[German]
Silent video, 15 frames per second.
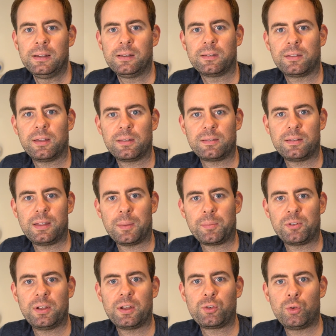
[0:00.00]
Das heißt, ich
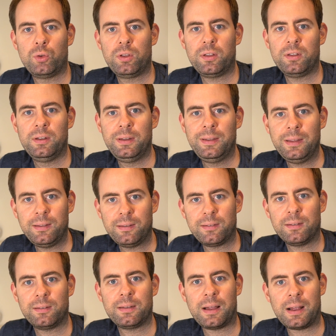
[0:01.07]
habe sie natürlich
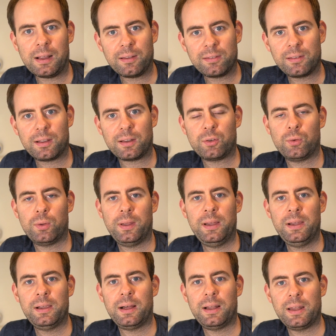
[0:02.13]
nicht
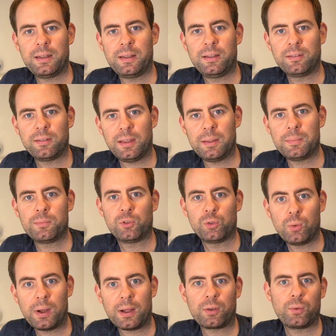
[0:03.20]
tagesaktuell, allerdings eben
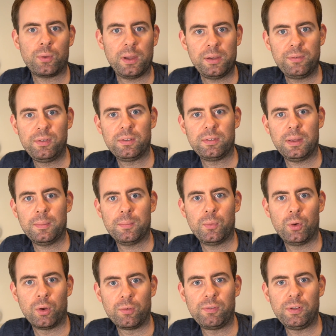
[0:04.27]
so aktuell, wie es eben
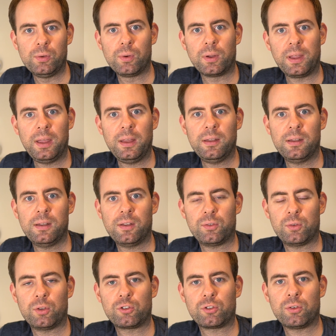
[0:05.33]
irgendwie nur geht in der
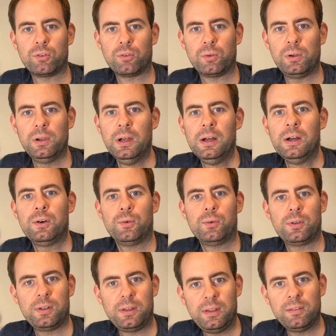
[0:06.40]
Search Console.
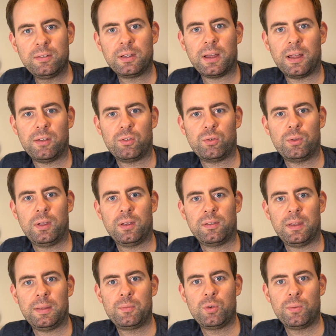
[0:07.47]
Und diese kannst du
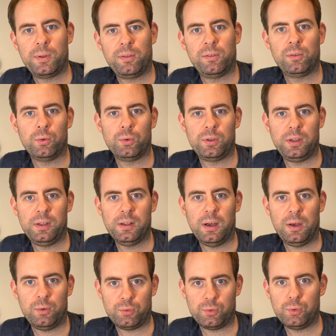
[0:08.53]
jetzt eben über diese
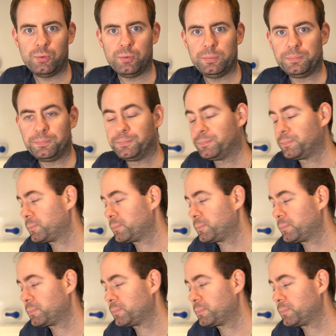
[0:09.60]
Routine aufrufen.